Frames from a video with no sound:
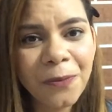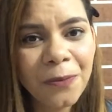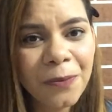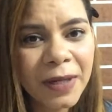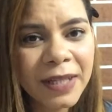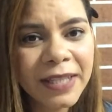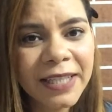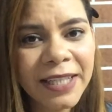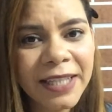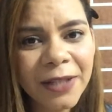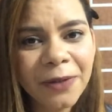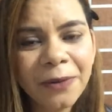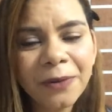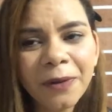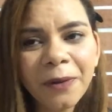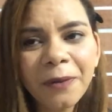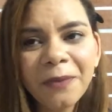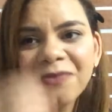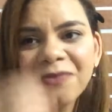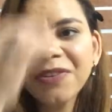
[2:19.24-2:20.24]
uma que eu
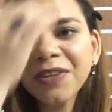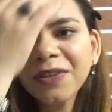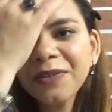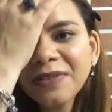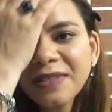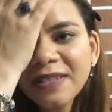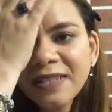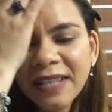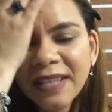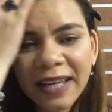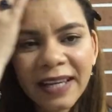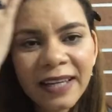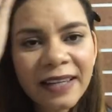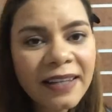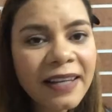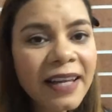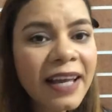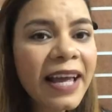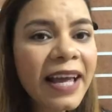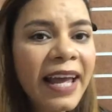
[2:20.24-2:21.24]
não fico
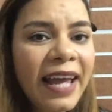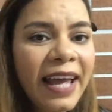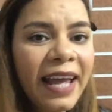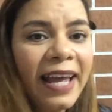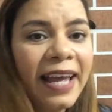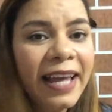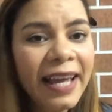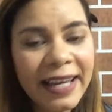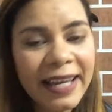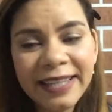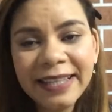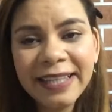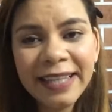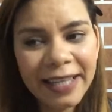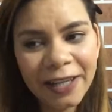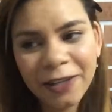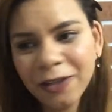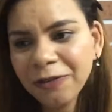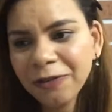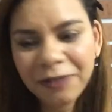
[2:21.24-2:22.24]
sem,
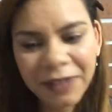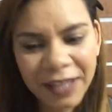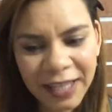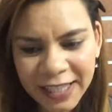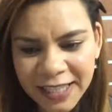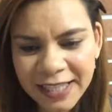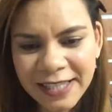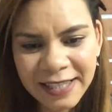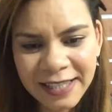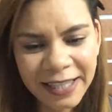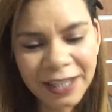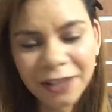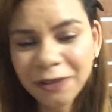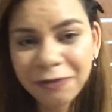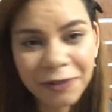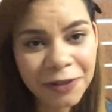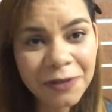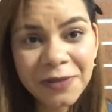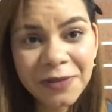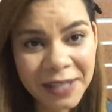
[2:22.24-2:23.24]
que eu não ficaria sem, não
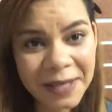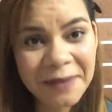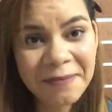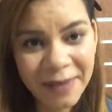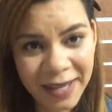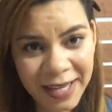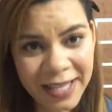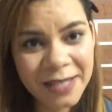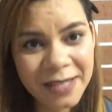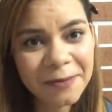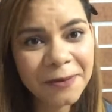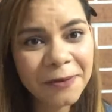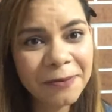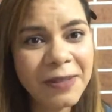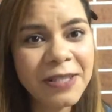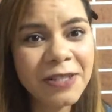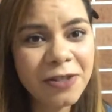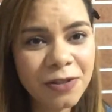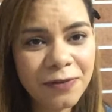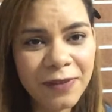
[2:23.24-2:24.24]
fico sem mesmo,
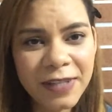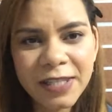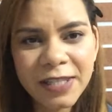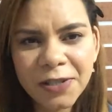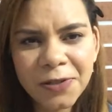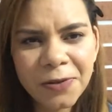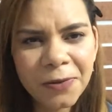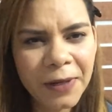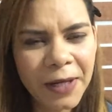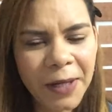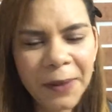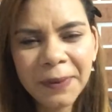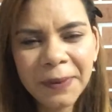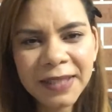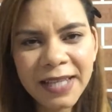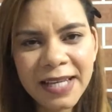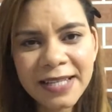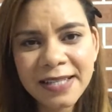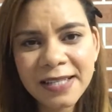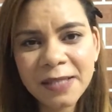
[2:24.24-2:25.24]
mas se tivesse que escolher
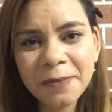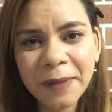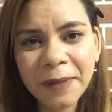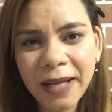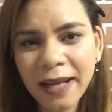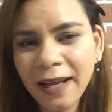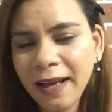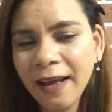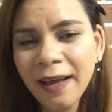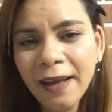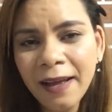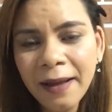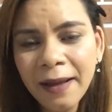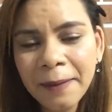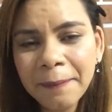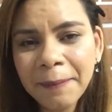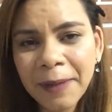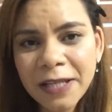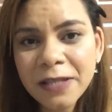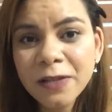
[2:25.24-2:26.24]
uma dessas pra,
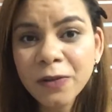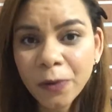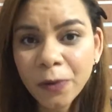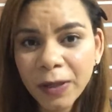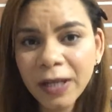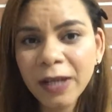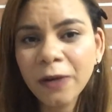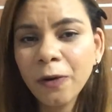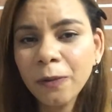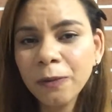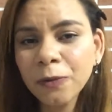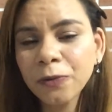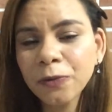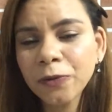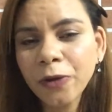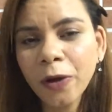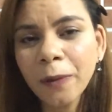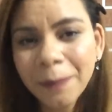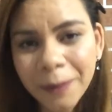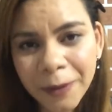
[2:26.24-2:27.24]
pra escolha como
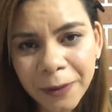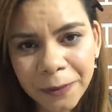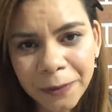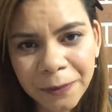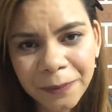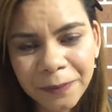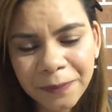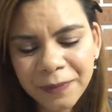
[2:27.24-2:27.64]
top 1,